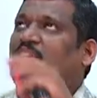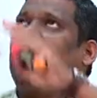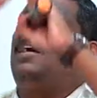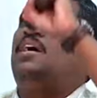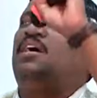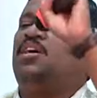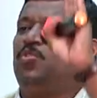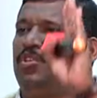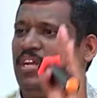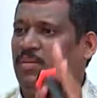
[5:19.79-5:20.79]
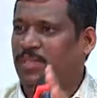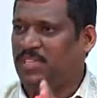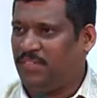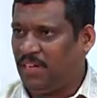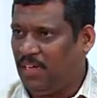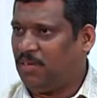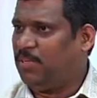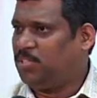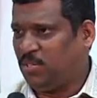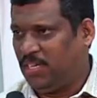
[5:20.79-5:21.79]
எல்லா நோய்களை பற்றி
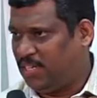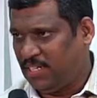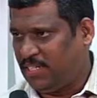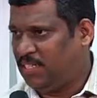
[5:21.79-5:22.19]
விளக்கமாக சொல்லிவிட்டு